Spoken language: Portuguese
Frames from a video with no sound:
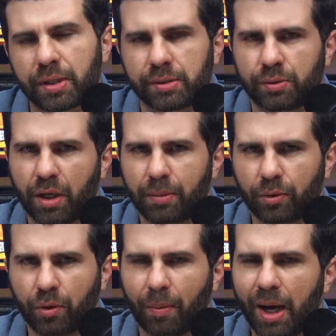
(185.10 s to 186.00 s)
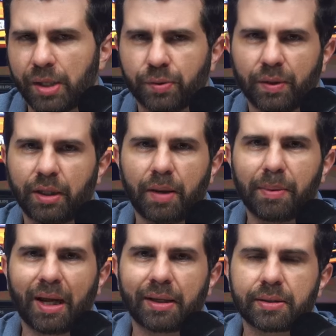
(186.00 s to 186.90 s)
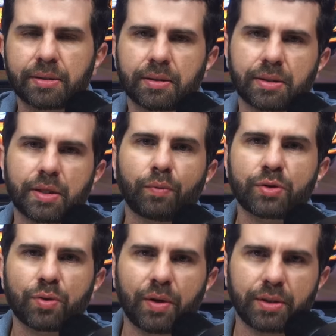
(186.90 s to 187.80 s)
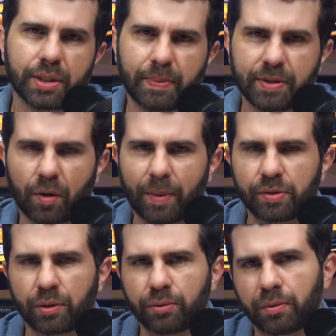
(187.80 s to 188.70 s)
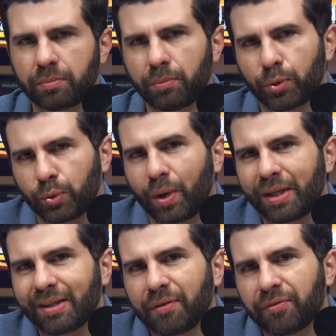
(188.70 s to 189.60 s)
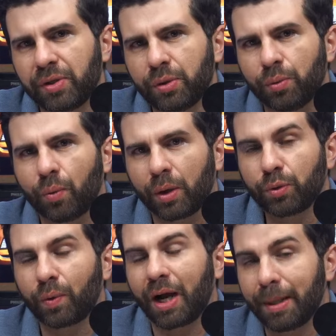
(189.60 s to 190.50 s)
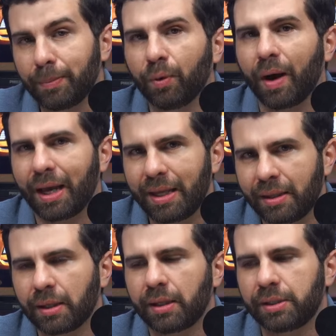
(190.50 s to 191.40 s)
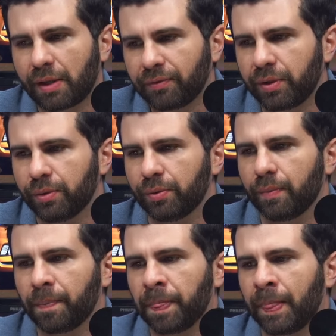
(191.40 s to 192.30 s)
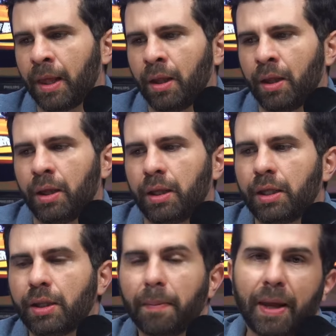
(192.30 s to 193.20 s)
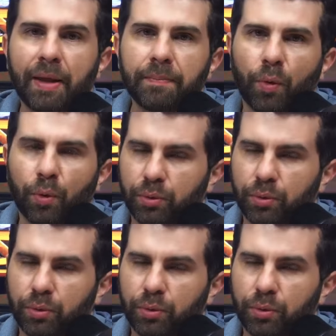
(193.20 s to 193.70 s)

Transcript: do câmbio automático em determinadas situações, especialmente quando o motor ainda está frio, quando o câmbio ainda está frio. E também outro